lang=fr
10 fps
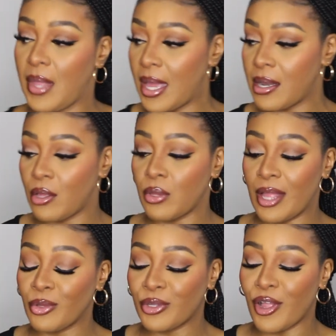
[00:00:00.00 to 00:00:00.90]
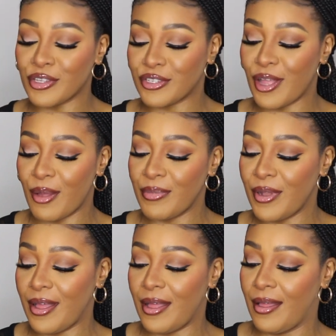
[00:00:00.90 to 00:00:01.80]
un, un, autre
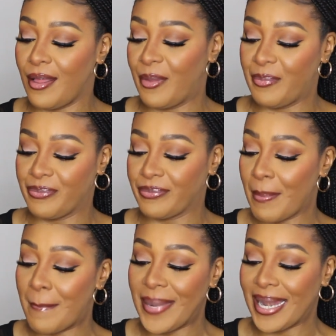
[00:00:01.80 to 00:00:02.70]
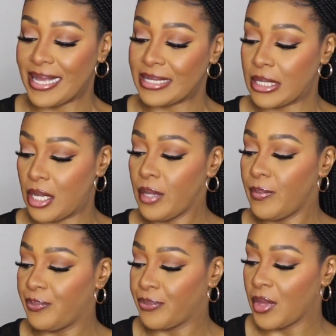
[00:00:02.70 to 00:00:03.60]
ensemble euh, blazer.
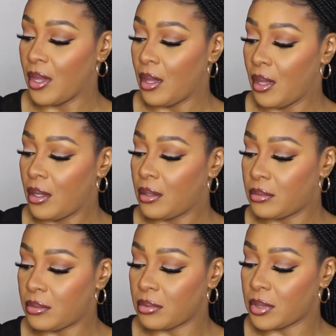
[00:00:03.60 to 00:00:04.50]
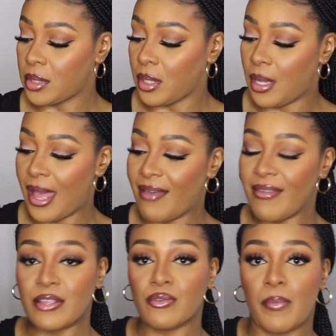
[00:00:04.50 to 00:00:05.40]
Donc, euh,
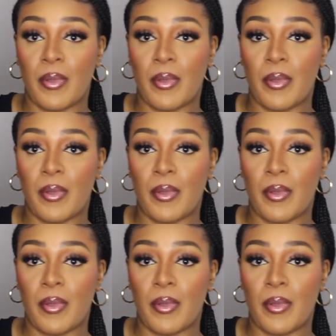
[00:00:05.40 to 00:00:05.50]
avec son